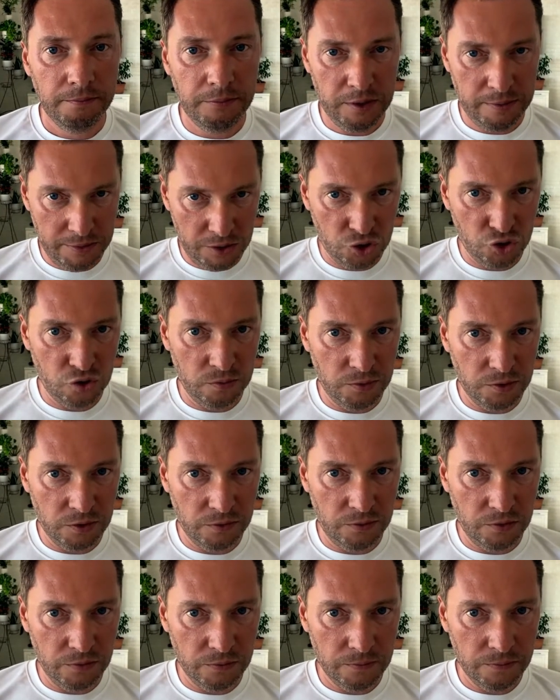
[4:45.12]
Понимаете, о чем я
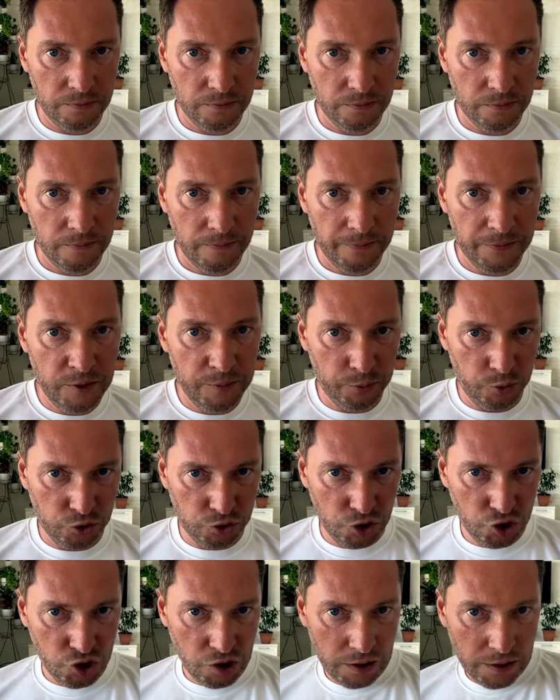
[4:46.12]
говорю? Не
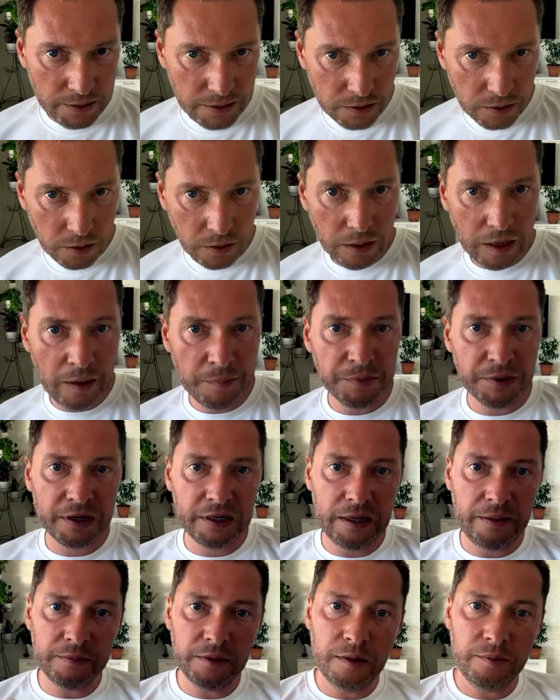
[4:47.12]
просто железо, а
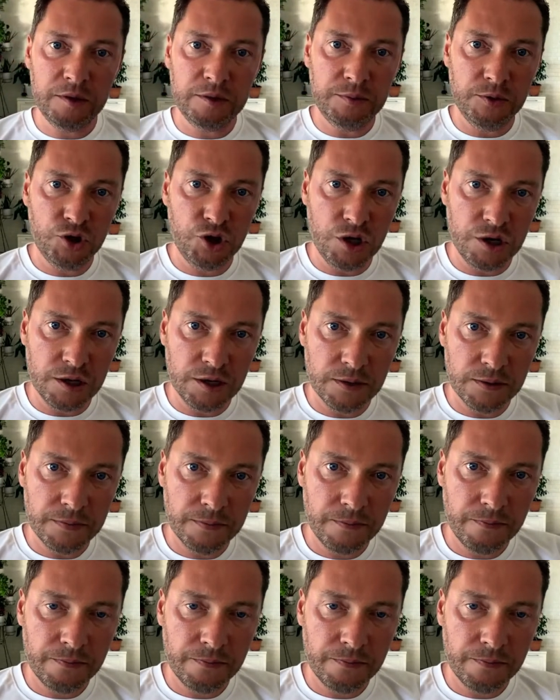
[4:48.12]
программное обеспечение.